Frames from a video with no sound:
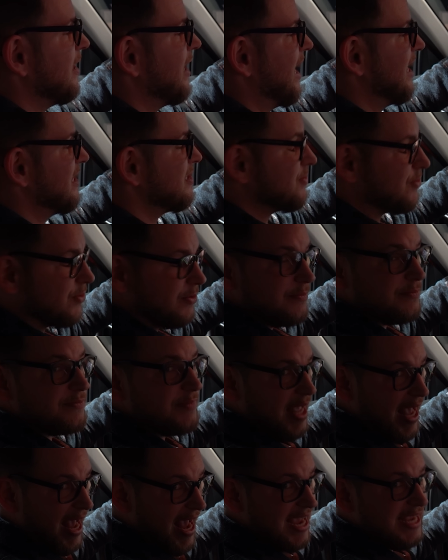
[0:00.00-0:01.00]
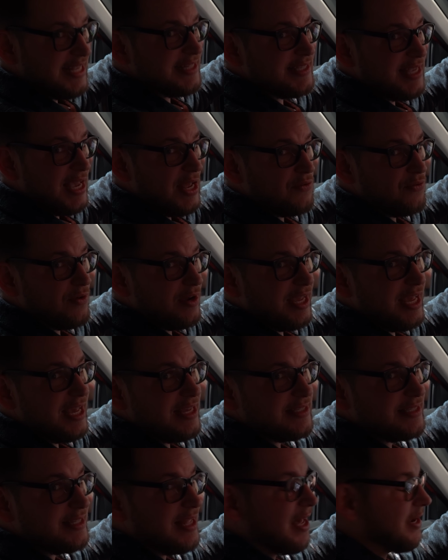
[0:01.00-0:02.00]
Also
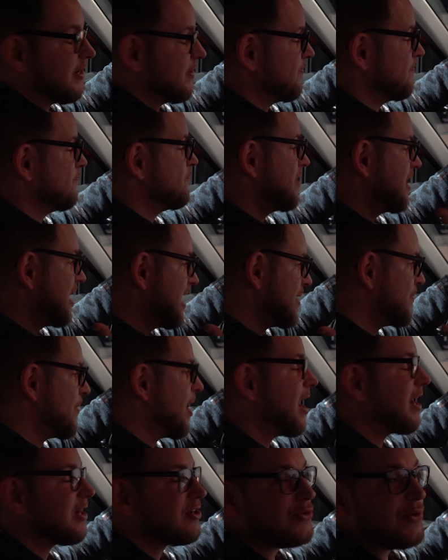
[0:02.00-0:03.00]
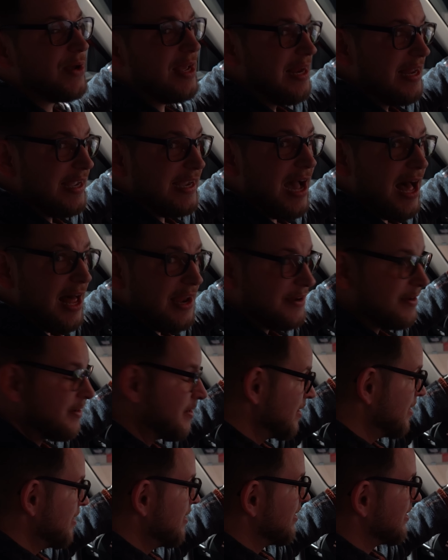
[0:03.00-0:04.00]
Echtzeitverkehrsdaten, immer aktuelle Karten.
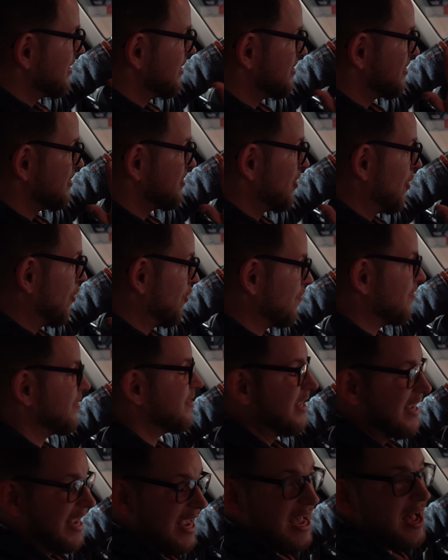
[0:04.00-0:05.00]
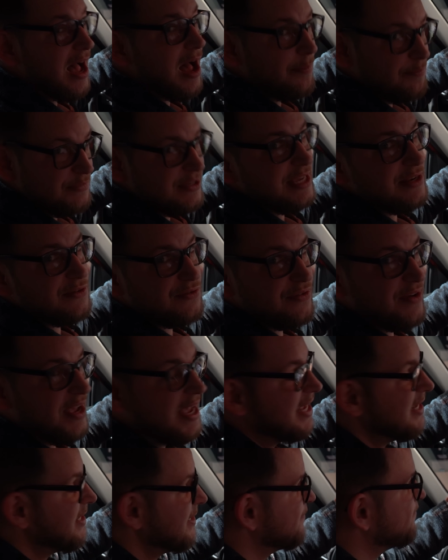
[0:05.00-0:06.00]
Das ist over-the-air
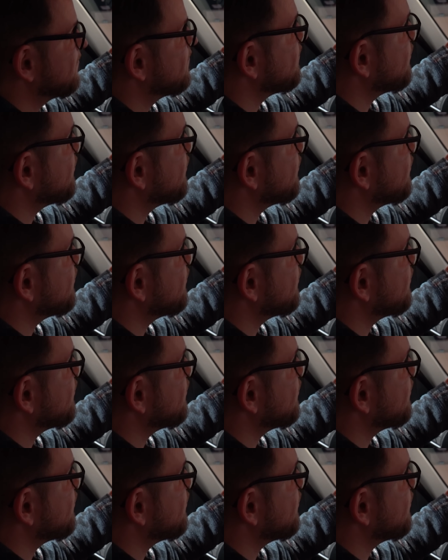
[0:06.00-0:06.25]
update-fähig.